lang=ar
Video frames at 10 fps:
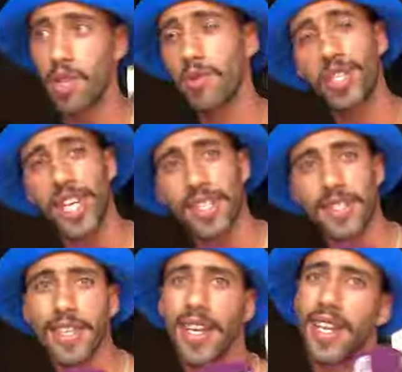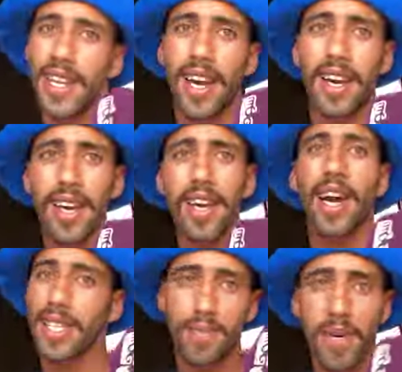لي نمشيش عند السيد قال لي آه،
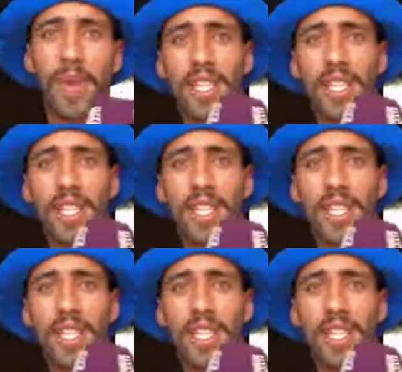اصبر ما